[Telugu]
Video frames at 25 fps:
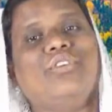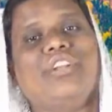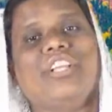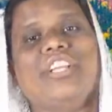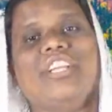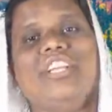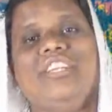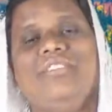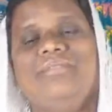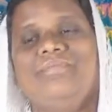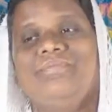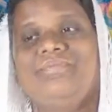
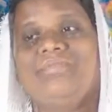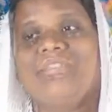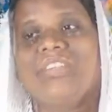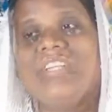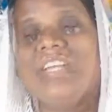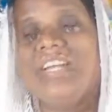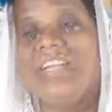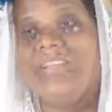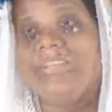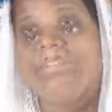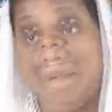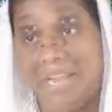ఉంటే
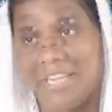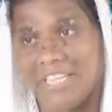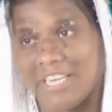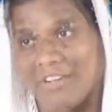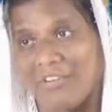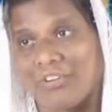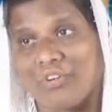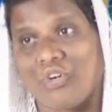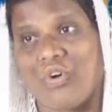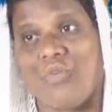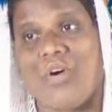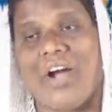బయట
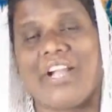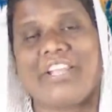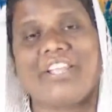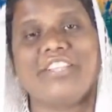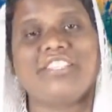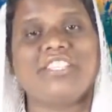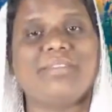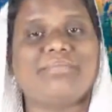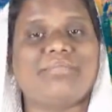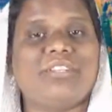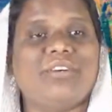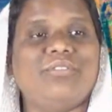ఎవరికో
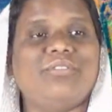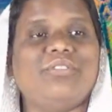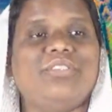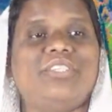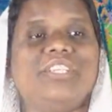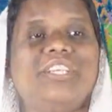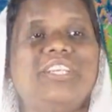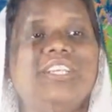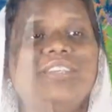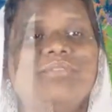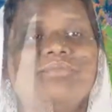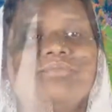వాక్యం చెప్తా
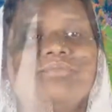ఉంటే